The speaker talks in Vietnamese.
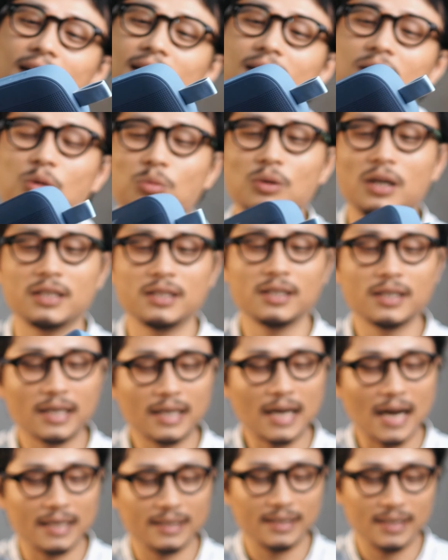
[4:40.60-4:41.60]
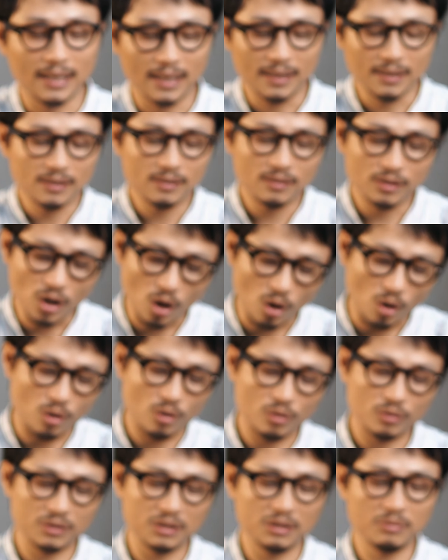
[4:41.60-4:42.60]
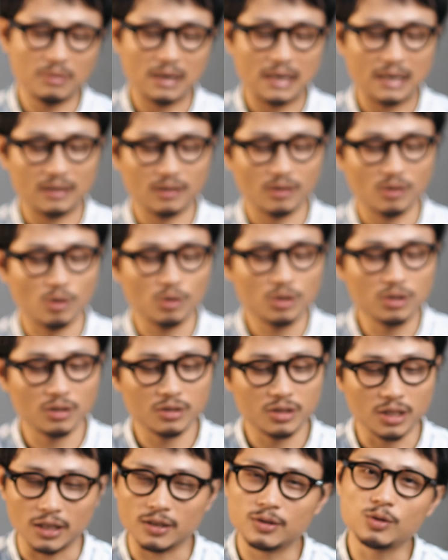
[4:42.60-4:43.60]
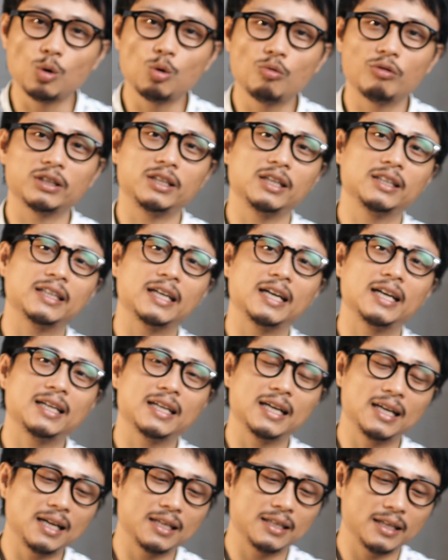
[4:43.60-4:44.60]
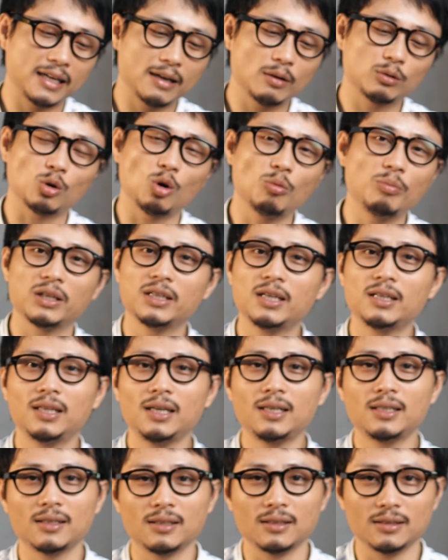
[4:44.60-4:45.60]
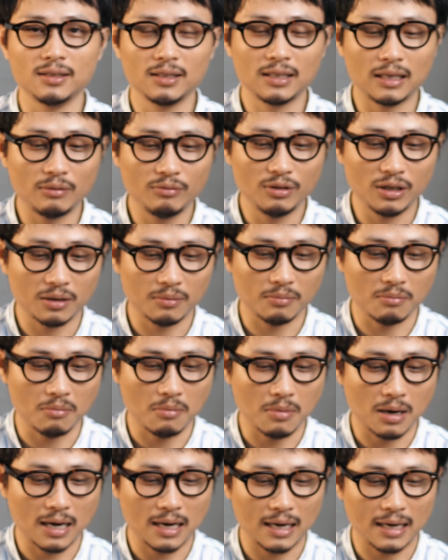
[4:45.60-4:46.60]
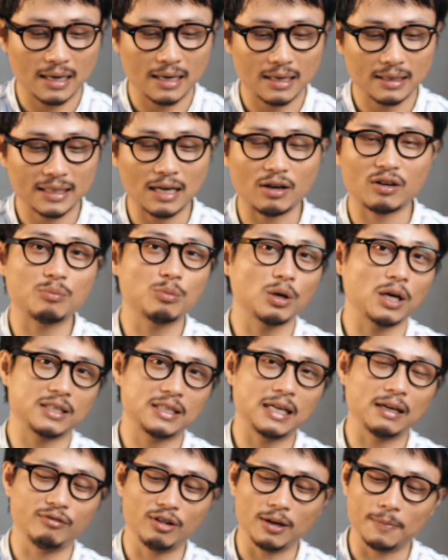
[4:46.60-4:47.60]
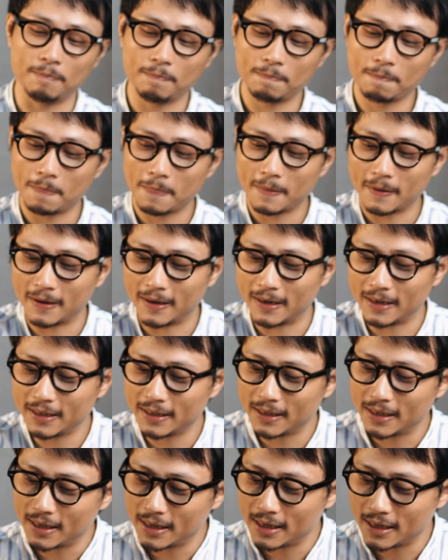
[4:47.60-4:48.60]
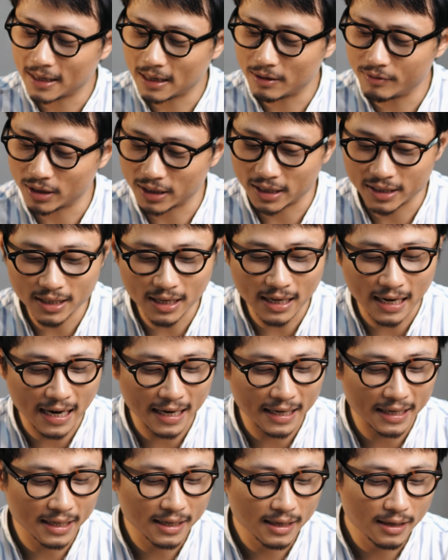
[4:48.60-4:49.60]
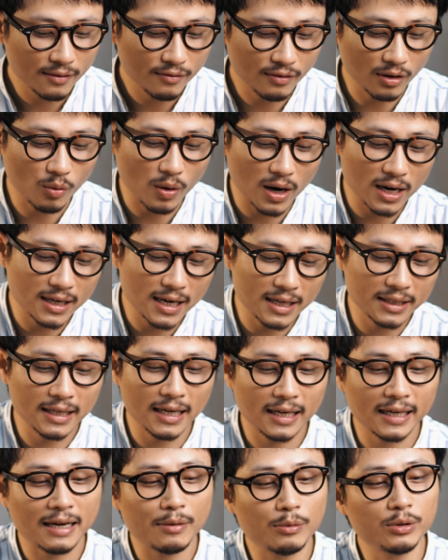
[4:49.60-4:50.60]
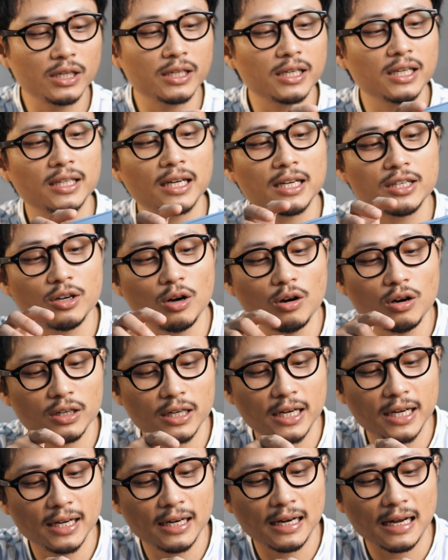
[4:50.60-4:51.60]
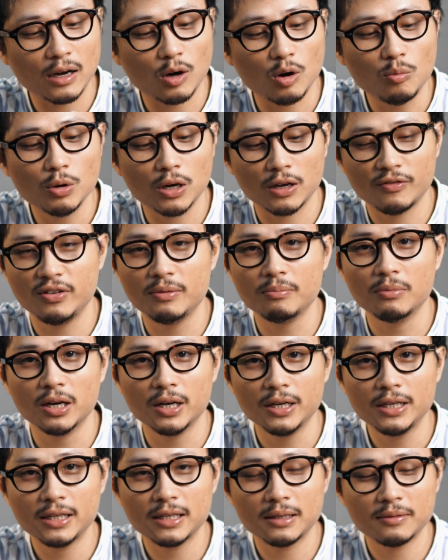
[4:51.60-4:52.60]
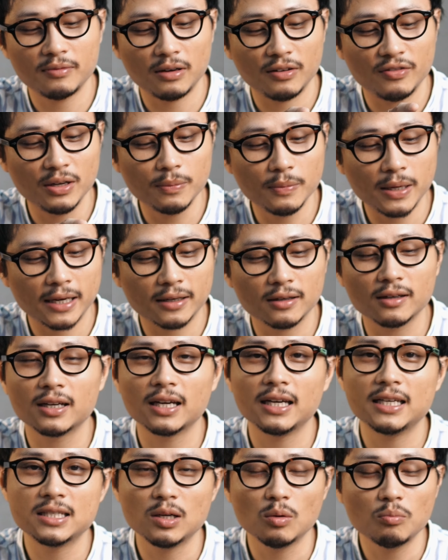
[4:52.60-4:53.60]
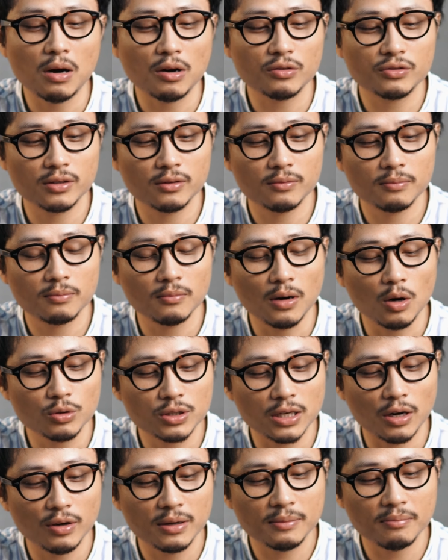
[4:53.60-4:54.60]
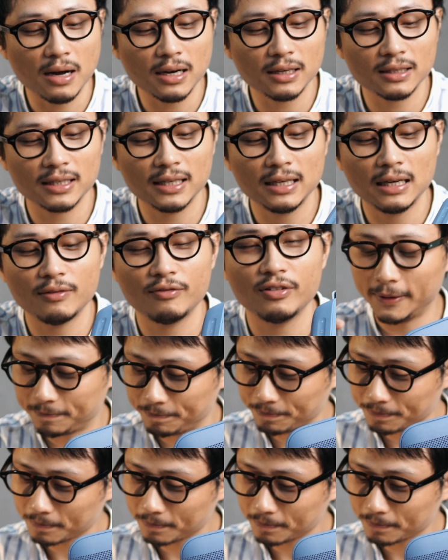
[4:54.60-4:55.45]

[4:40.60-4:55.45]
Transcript: đúng là những cái cải tiến nhỏ nhưng mà có sự trình chu và tinh tế đấy là những cái yếu tố mình rất thích ở những cái việc mà tạo ra một cái sản phẩm đấy cái việc đấy rất là hay và ngoài ra thì anh em có thể nhìn thấy rõ ở đây là có một cái phím mới mà phím này cực kỳ giống bao bao sau linh mắt đây là phím